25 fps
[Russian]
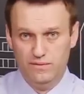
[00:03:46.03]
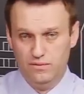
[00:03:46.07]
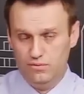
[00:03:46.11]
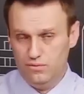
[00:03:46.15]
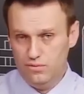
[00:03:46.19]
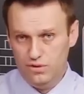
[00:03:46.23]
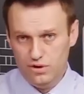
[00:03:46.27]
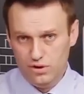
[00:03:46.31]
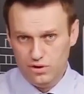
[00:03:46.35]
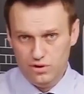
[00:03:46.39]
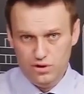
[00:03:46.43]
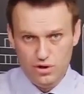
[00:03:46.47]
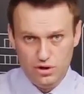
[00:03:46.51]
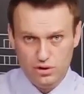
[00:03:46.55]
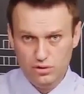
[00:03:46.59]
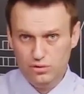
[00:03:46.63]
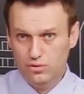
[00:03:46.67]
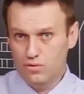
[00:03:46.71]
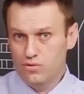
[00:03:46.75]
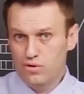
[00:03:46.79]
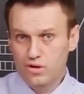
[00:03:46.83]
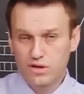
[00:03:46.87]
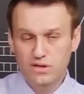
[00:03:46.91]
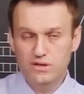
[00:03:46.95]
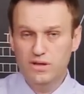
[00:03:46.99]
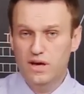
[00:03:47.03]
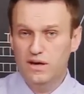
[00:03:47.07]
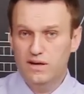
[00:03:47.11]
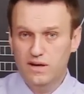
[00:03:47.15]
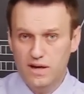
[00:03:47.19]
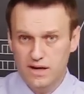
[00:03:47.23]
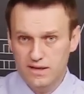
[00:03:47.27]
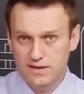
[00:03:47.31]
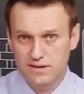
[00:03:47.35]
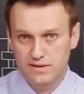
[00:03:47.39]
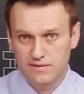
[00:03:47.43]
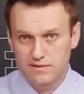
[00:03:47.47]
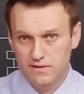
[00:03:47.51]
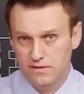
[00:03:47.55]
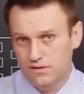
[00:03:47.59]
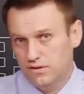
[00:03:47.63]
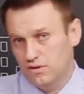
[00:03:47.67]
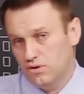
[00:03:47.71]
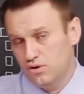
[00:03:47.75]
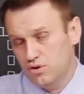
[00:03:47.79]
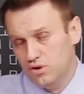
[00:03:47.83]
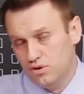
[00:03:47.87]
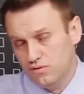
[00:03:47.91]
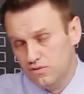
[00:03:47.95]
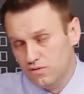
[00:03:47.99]
но их никто не наказывает и
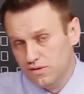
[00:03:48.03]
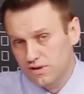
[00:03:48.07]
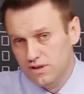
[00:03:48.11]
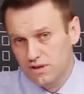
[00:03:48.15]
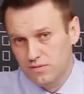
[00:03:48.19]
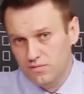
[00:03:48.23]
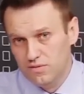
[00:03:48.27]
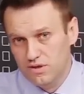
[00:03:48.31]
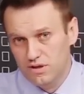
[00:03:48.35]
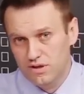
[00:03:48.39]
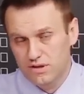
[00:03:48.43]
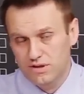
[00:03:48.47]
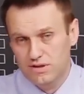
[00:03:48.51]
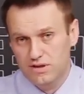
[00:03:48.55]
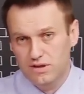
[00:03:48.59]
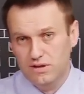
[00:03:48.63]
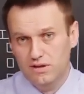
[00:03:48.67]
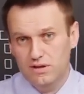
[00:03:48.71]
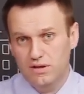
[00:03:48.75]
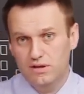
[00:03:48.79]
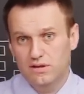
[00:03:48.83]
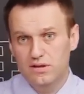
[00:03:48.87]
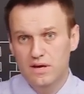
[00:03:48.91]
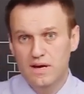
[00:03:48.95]
ничего с ними не делает.